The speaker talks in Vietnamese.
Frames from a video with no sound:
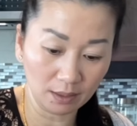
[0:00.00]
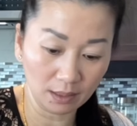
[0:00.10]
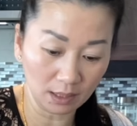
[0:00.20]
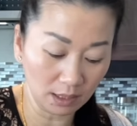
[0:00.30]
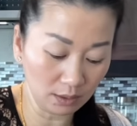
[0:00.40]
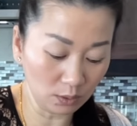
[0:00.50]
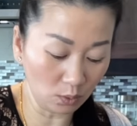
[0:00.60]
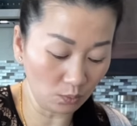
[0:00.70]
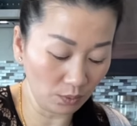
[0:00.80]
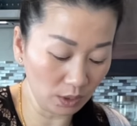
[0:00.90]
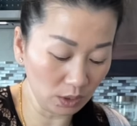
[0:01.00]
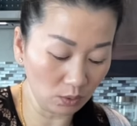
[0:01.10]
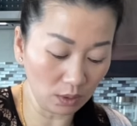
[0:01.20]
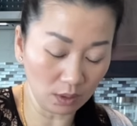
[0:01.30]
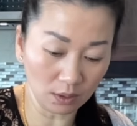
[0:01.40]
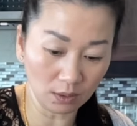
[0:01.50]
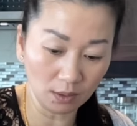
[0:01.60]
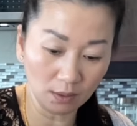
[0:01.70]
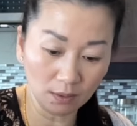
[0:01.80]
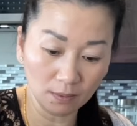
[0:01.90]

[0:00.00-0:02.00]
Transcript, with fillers: lấy tục với cho lò